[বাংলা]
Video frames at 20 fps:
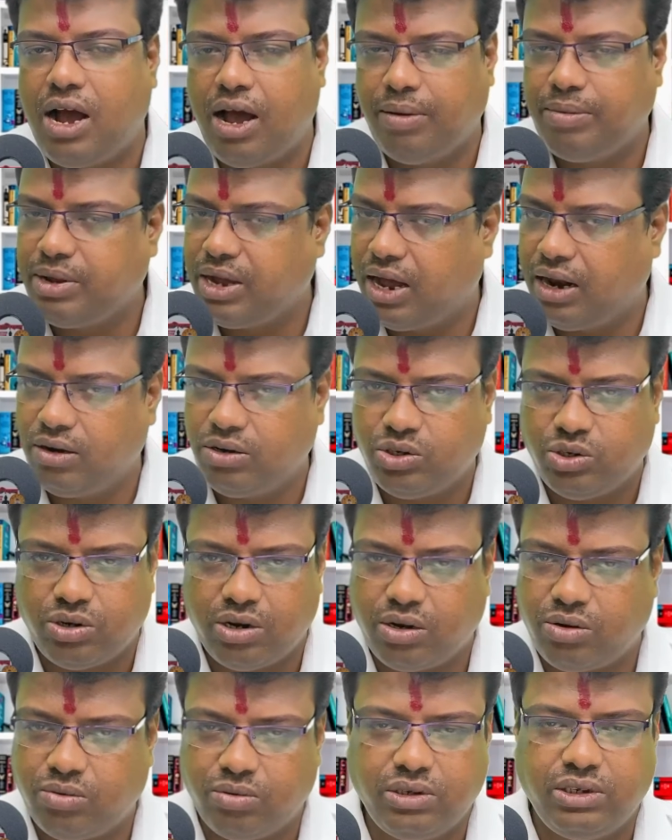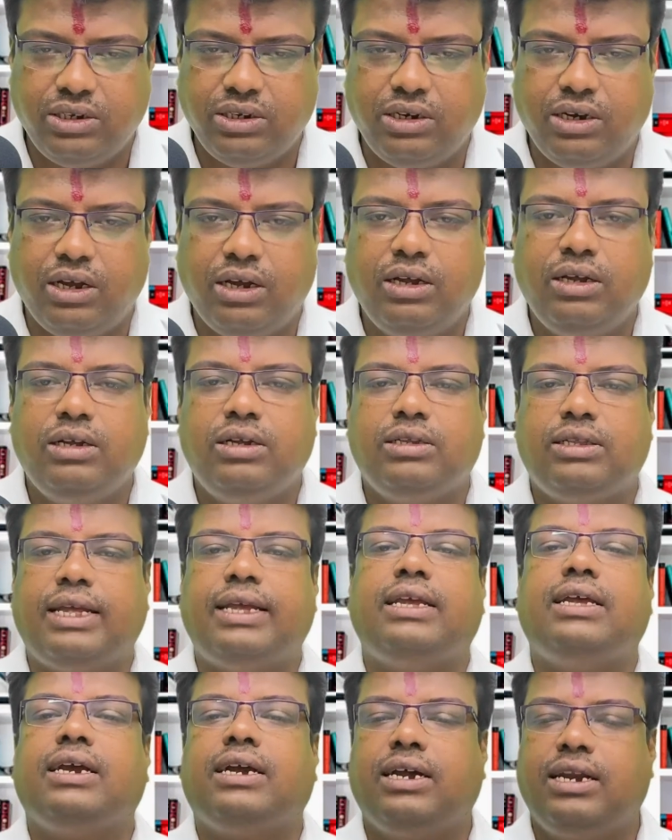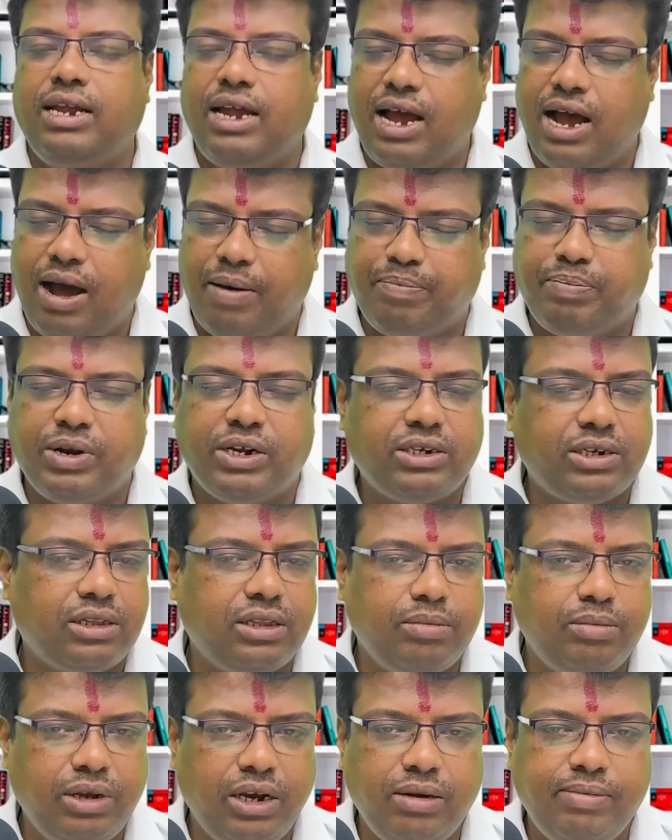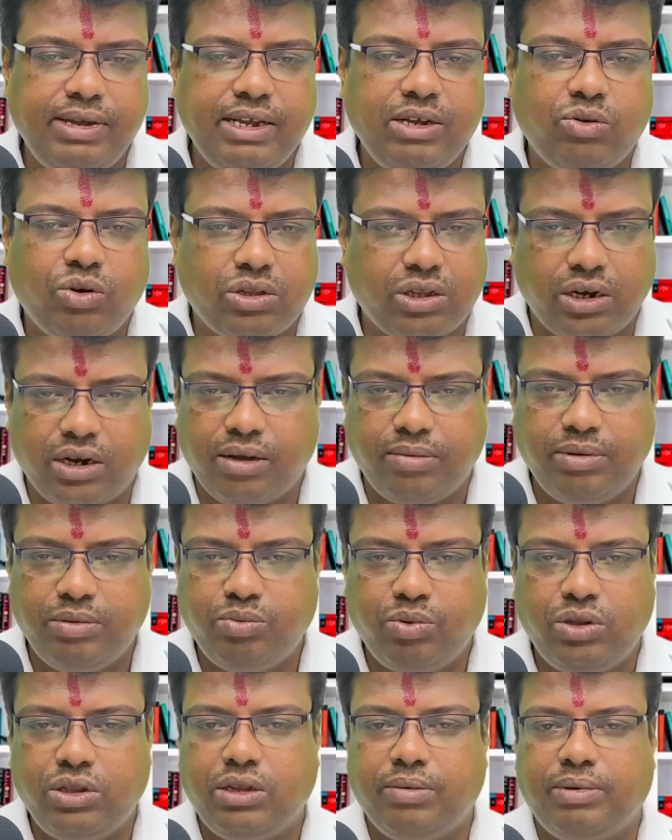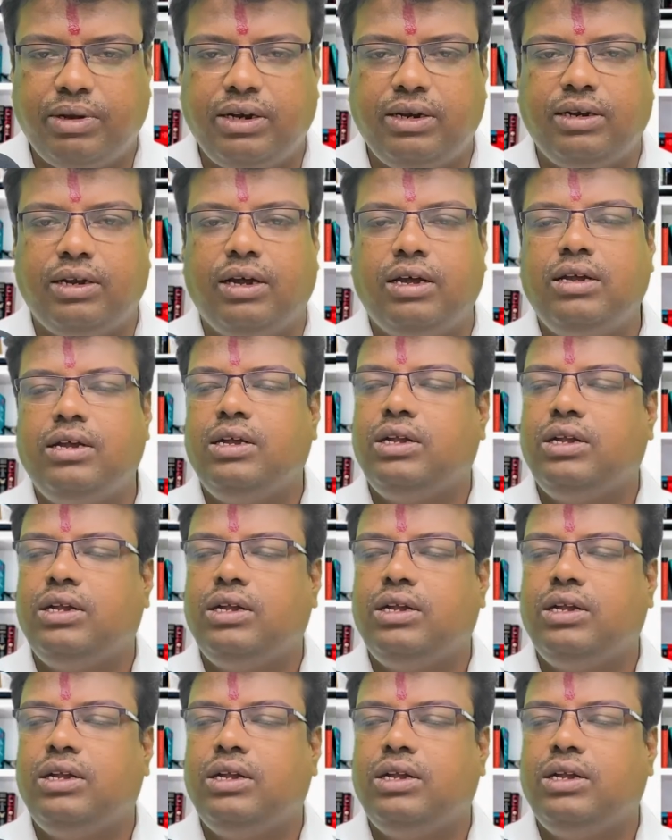আমি আলোচনা করছি না তাই এখানে আপনার সাথে মিলবেই কথাটা আমি বলতে পারি না